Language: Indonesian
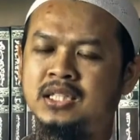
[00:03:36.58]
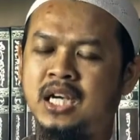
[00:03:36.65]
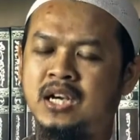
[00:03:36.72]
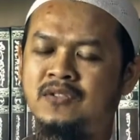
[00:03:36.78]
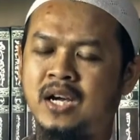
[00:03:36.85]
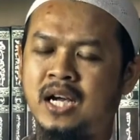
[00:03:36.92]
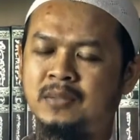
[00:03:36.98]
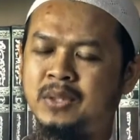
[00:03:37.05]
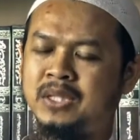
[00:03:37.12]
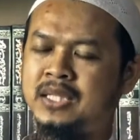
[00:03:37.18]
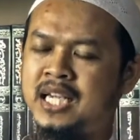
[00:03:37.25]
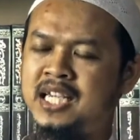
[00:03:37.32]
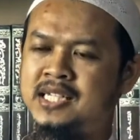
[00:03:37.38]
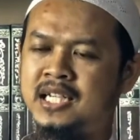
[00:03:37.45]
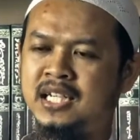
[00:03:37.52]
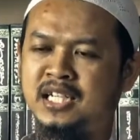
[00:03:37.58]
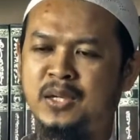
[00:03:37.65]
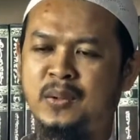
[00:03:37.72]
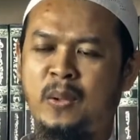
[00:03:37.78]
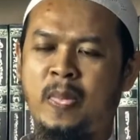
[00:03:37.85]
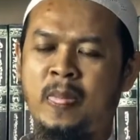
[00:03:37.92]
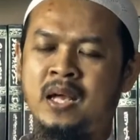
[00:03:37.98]
syafaat, meminta izin
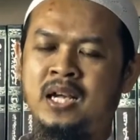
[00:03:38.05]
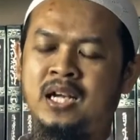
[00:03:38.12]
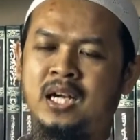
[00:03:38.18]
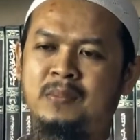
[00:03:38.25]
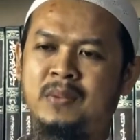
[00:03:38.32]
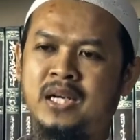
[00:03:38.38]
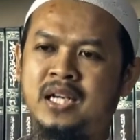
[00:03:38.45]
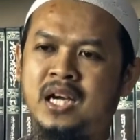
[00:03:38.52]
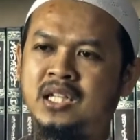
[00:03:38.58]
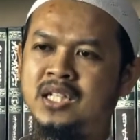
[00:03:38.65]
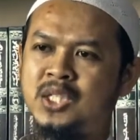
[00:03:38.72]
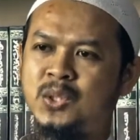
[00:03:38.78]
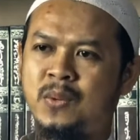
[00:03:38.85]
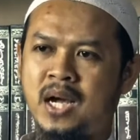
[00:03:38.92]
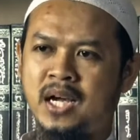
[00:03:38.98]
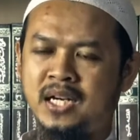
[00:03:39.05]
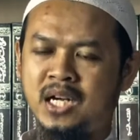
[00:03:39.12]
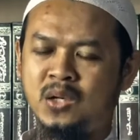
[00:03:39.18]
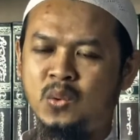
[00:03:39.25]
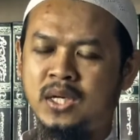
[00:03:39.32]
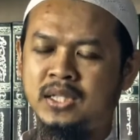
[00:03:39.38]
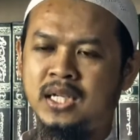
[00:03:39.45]
kepada Allah
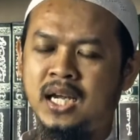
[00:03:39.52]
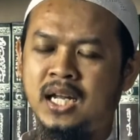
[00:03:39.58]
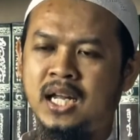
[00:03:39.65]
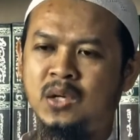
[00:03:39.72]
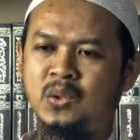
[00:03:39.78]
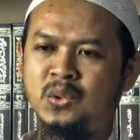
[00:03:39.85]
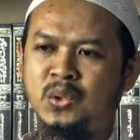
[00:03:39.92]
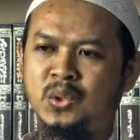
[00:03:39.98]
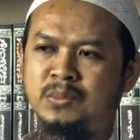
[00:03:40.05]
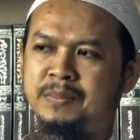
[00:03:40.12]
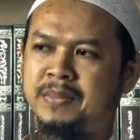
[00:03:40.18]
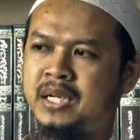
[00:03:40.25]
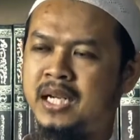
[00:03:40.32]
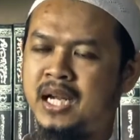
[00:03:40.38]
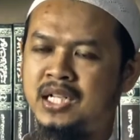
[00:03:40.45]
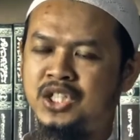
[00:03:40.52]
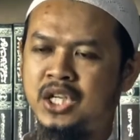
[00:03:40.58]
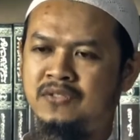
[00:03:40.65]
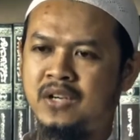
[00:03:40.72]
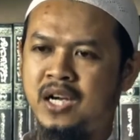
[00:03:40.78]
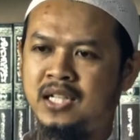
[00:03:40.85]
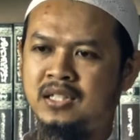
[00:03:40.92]
Subhanahu wa Ta'ala untuk memberikan
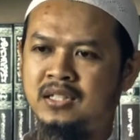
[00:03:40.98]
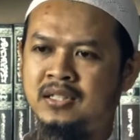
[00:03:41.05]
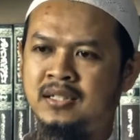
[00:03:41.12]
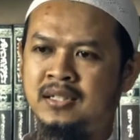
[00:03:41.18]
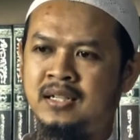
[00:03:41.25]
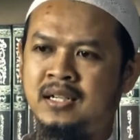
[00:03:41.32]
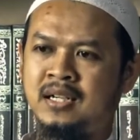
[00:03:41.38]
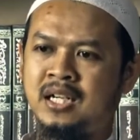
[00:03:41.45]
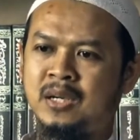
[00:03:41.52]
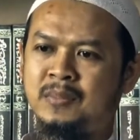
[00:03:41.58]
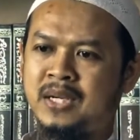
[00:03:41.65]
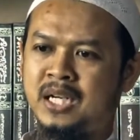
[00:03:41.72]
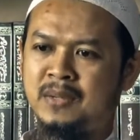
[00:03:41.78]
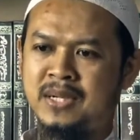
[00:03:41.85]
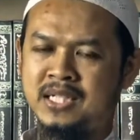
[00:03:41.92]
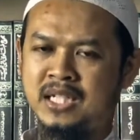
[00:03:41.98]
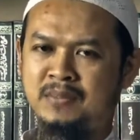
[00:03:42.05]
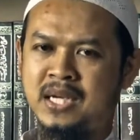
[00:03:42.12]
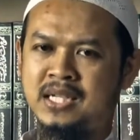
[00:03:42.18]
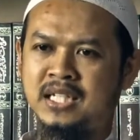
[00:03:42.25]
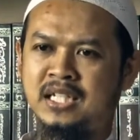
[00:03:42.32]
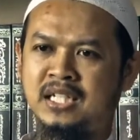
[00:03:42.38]
syafaat kepada
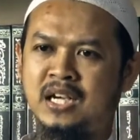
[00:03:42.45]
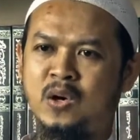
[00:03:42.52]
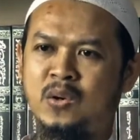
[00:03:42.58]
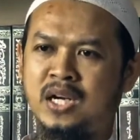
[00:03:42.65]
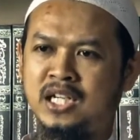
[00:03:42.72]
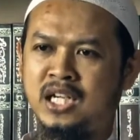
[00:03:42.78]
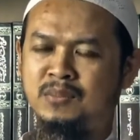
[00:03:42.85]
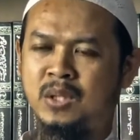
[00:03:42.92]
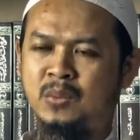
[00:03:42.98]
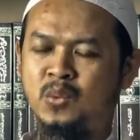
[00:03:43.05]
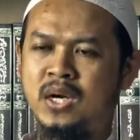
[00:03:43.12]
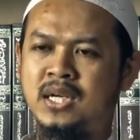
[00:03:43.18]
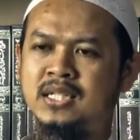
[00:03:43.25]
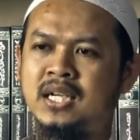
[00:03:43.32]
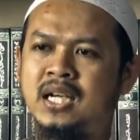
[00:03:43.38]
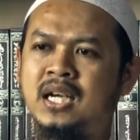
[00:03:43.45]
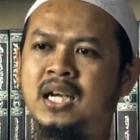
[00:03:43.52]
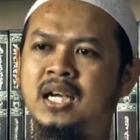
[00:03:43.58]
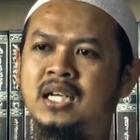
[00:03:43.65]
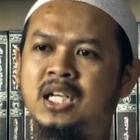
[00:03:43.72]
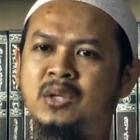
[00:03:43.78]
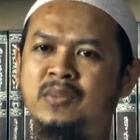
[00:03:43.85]
masing-masing orang yang berpuasa,
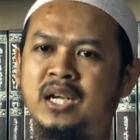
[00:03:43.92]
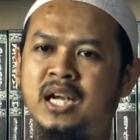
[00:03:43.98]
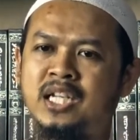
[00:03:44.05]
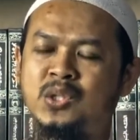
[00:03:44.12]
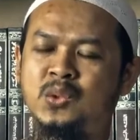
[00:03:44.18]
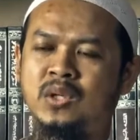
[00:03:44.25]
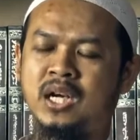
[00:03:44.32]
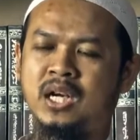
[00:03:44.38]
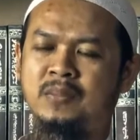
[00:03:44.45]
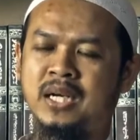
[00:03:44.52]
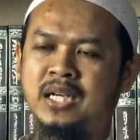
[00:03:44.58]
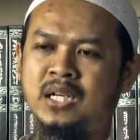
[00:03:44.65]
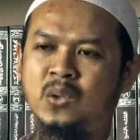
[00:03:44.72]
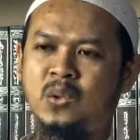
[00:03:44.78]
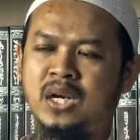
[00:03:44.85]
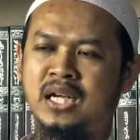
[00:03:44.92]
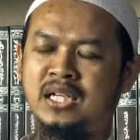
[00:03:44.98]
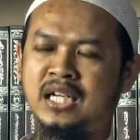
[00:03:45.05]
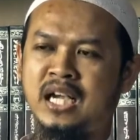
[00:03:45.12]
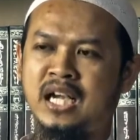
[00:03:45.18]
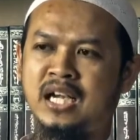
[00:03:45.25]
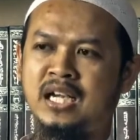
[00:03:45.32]
demikian juga kepada orang
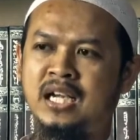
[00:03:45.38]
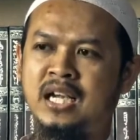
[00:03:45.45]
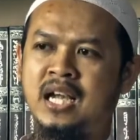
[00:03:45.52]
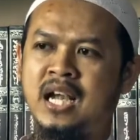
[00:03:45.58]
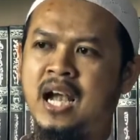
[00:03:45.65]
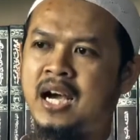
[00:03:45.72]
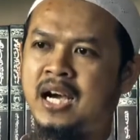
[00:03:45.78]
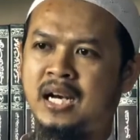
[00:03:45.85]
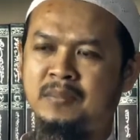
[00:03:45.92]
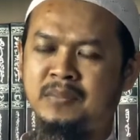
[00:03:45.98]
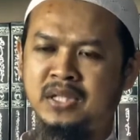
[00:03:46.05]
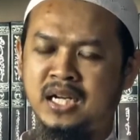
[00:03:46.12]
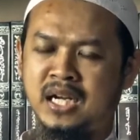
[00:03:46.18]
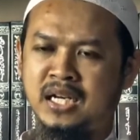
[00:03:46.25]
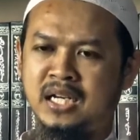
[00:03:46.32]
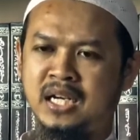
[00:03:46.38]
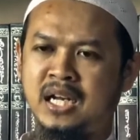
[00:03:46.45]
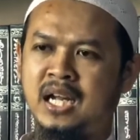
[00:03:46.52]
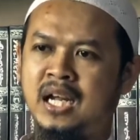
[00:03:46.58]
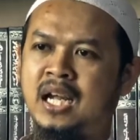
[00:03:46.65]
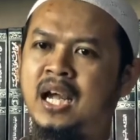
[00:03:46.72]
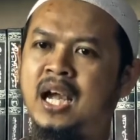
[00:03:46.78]
yang akrab dengan
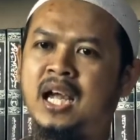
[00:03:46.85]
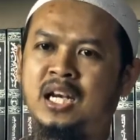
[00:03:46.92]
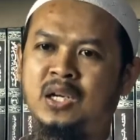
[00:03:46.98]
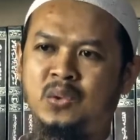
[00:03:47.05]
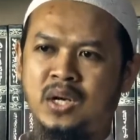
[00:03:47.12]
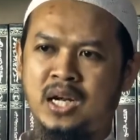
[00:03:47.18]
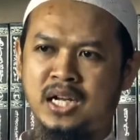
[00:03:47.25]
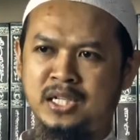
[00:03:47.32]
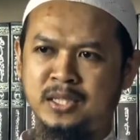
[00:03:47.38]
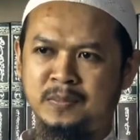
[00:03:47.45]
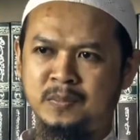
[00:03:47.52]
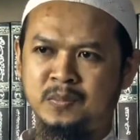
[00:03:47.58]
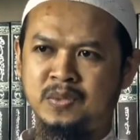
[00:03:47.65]
Al-Quran.